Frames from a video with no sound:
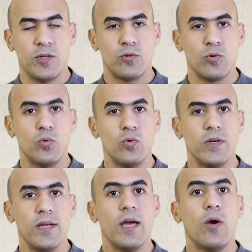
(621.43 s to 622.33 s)

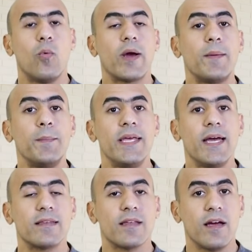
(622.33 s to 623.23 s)
الدهون
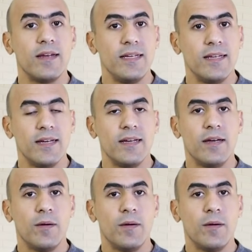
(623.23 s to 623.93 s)
وكميات قليلة